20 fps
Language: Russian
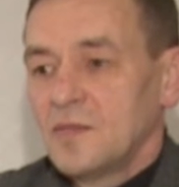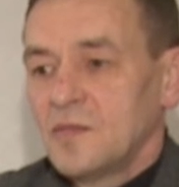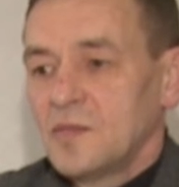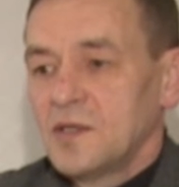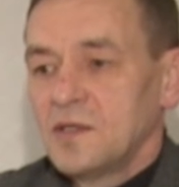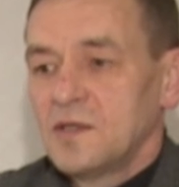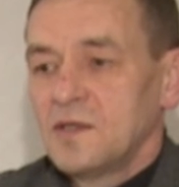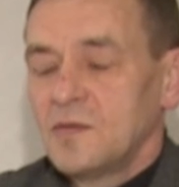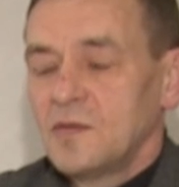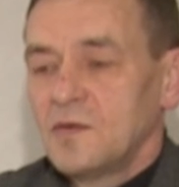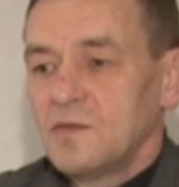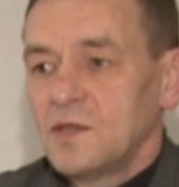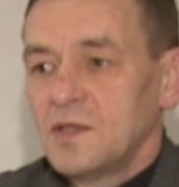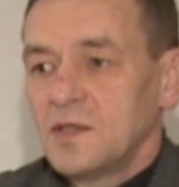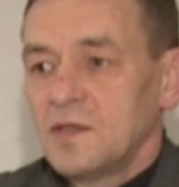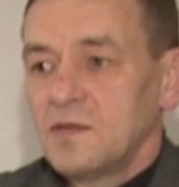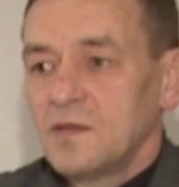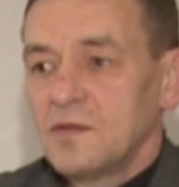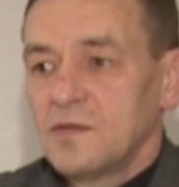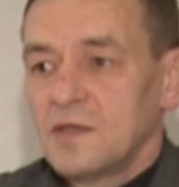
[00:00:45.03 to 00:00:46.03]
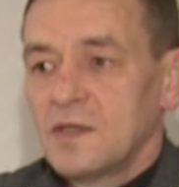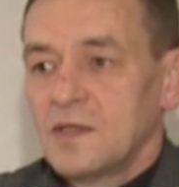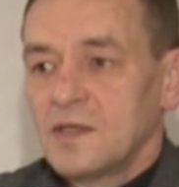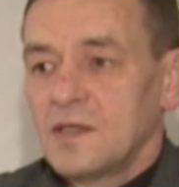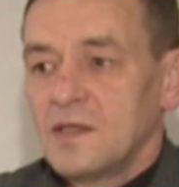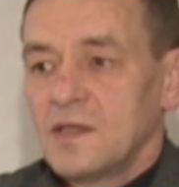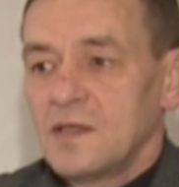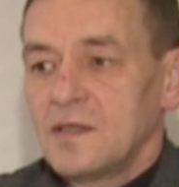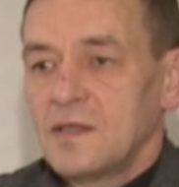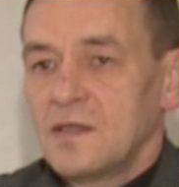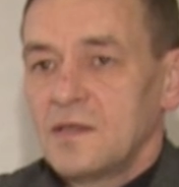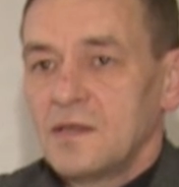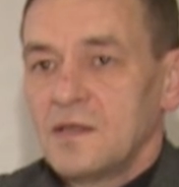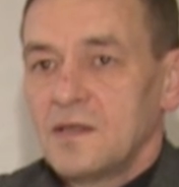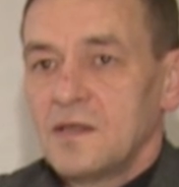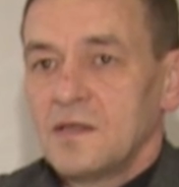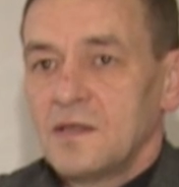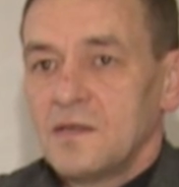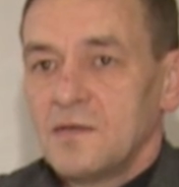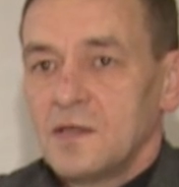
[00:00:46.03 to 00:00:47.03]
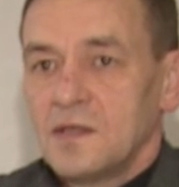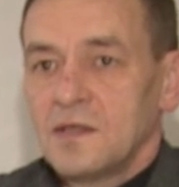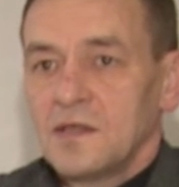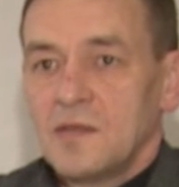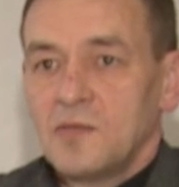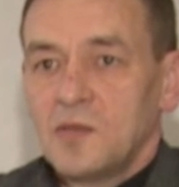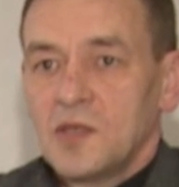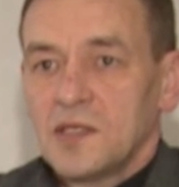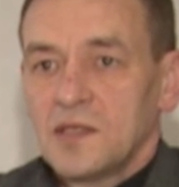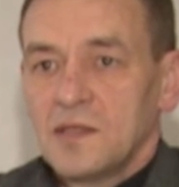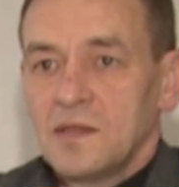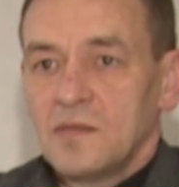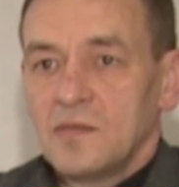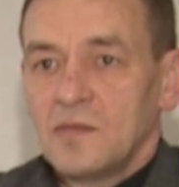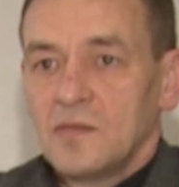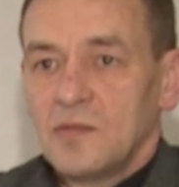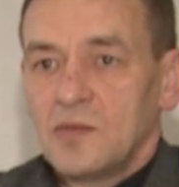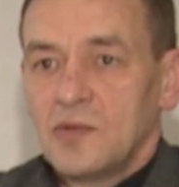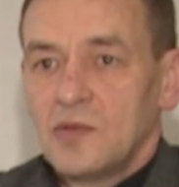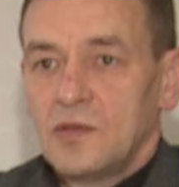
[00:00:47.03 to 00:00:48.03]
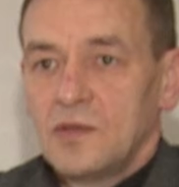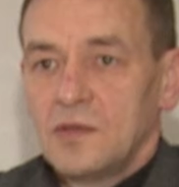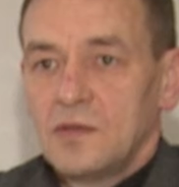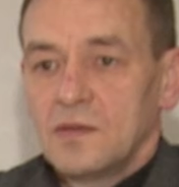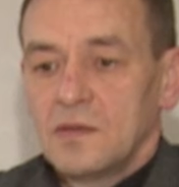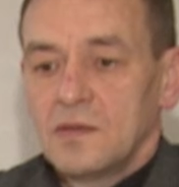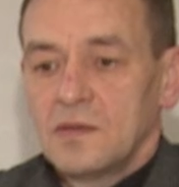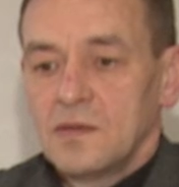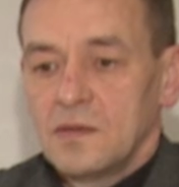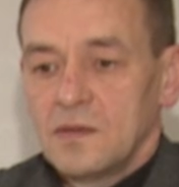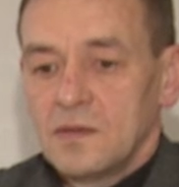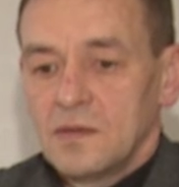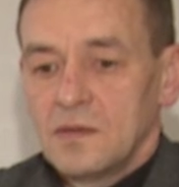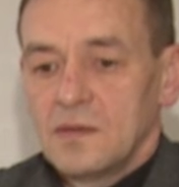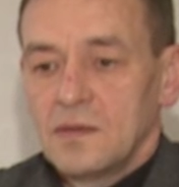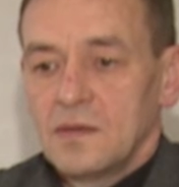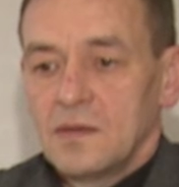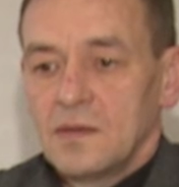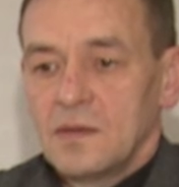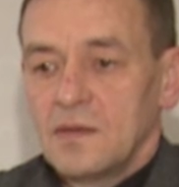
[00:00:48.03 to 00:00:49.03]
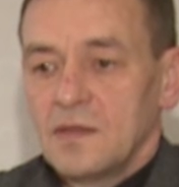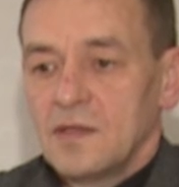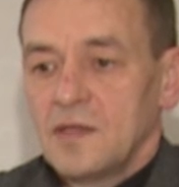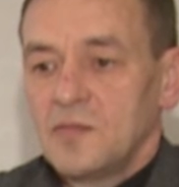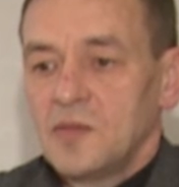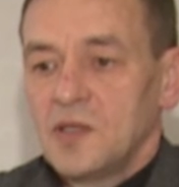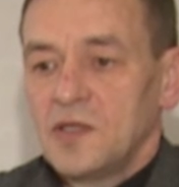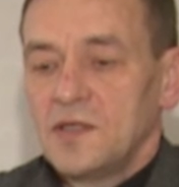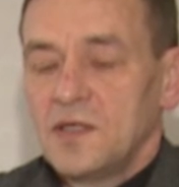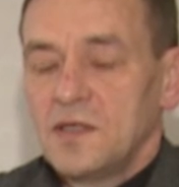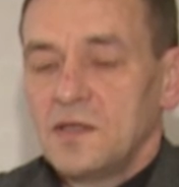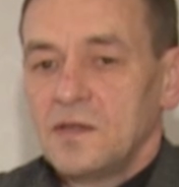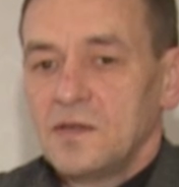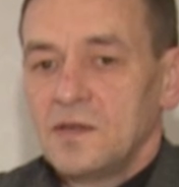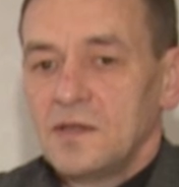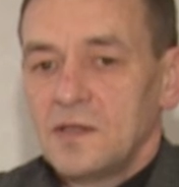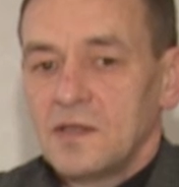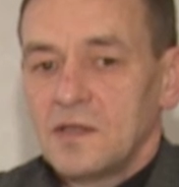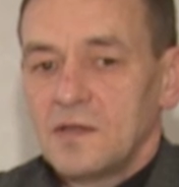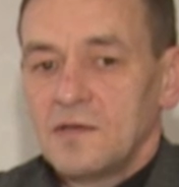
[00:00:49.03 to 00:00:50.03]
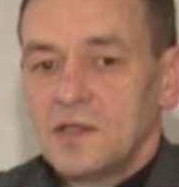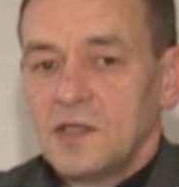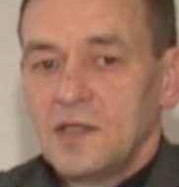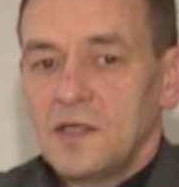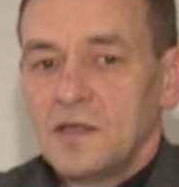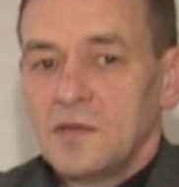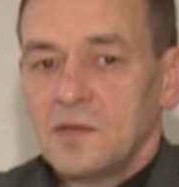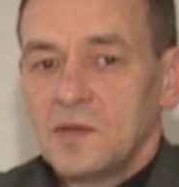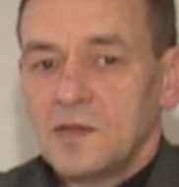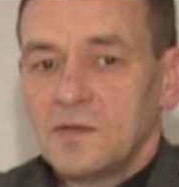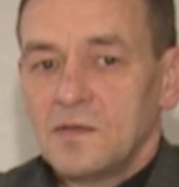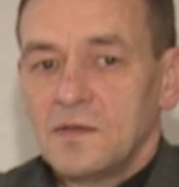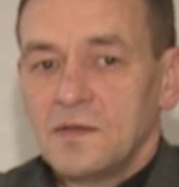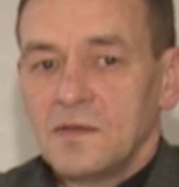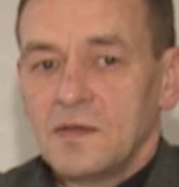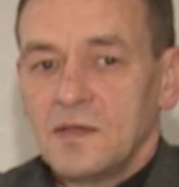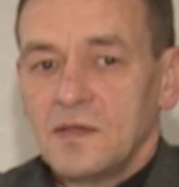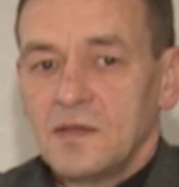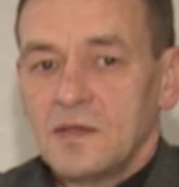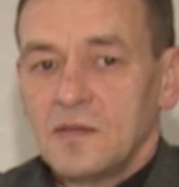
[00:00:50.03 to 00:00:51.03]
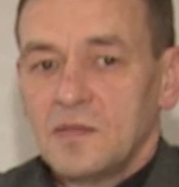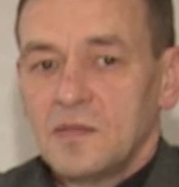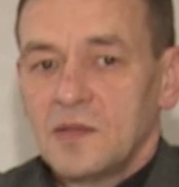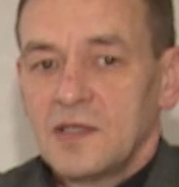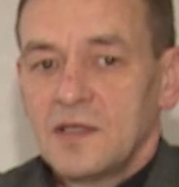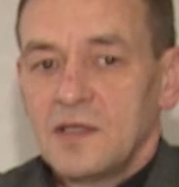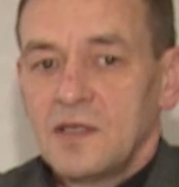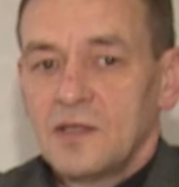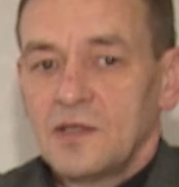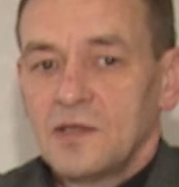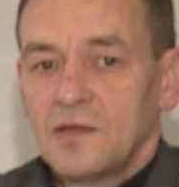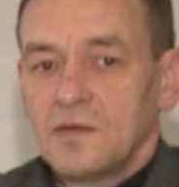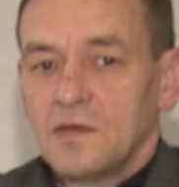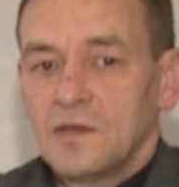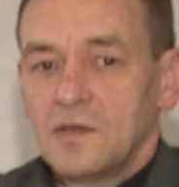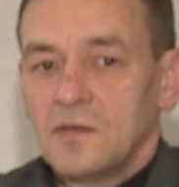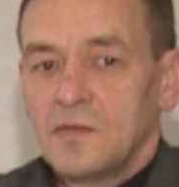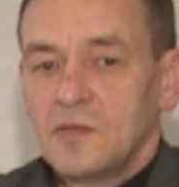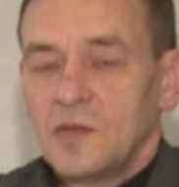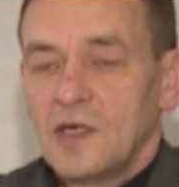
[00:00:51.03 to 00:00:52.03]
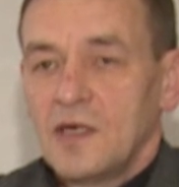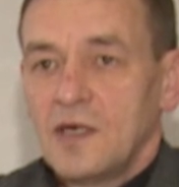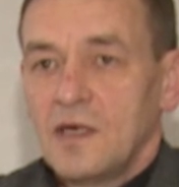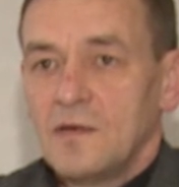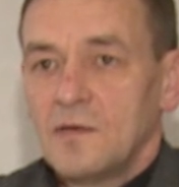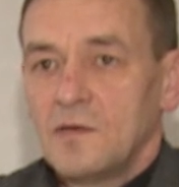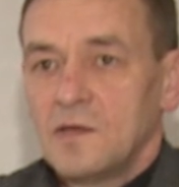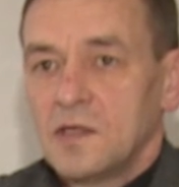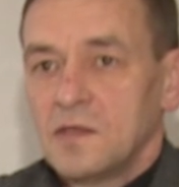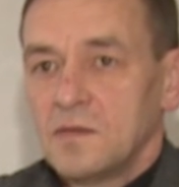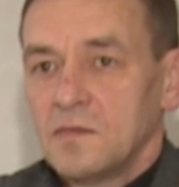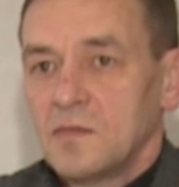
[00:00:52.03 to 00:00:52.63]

Поэтому весной у нас есть, естественно, запас по наполнению этих водоемов и по сдерживанию прилива